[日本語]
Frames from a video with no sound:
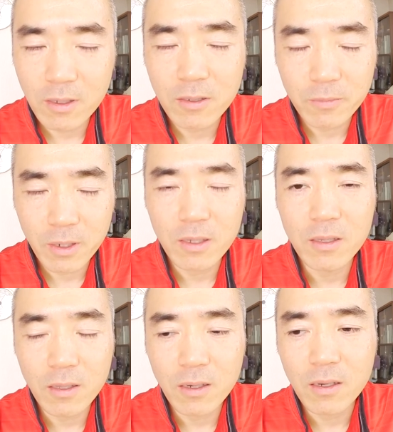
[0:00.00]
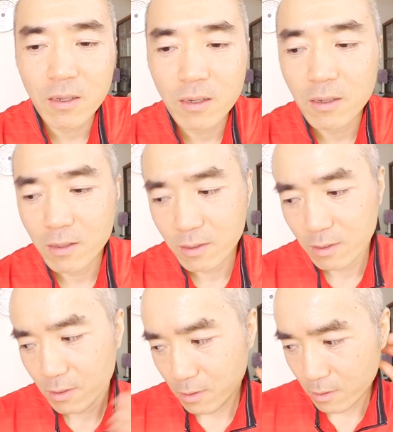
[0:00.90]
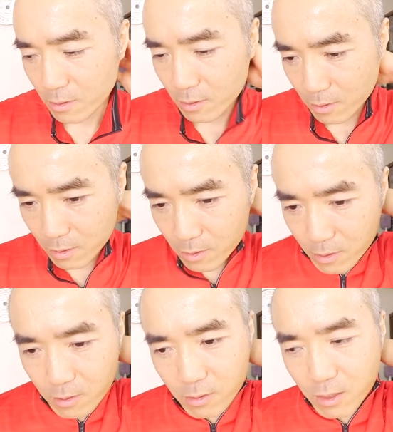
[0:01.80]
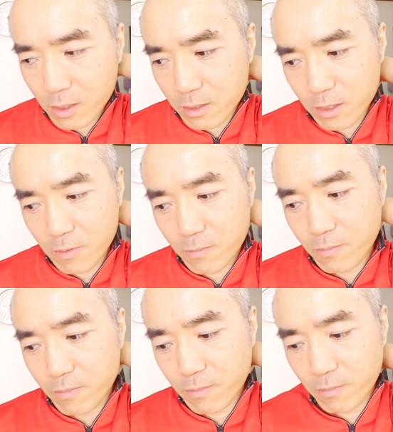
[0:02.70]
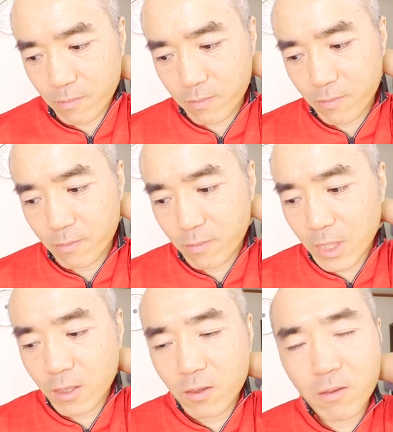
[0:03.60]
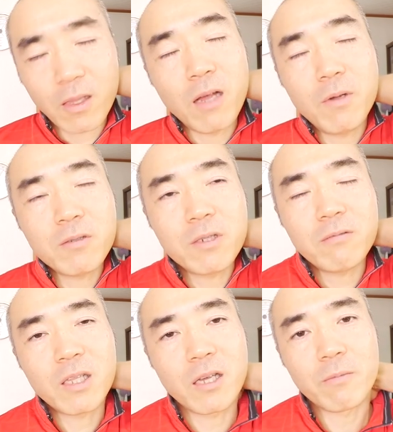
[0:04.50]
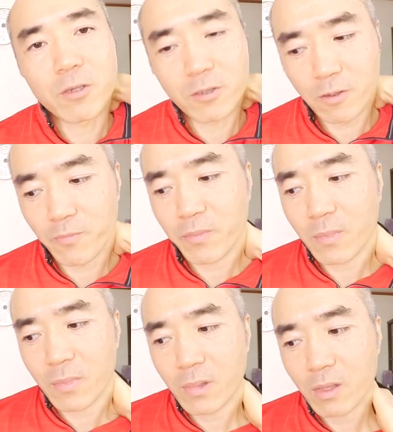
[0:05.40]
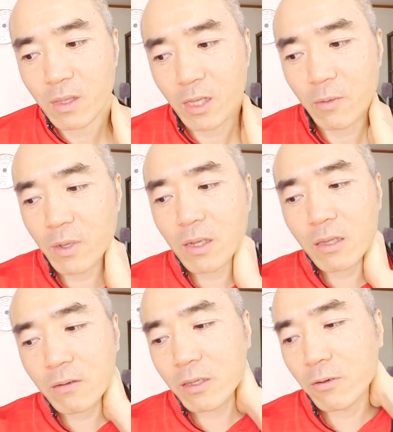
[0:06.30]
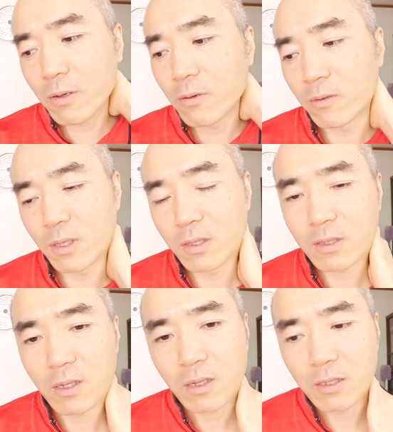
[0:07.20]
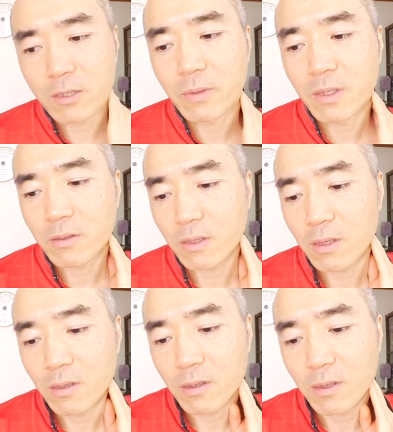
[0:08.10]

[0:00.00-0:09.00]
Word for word: 一番いいね、あれが。そんな感じ。うん。甘栗は大爆笑。うん、生揚げはニコヤ本店さんが一番ですね。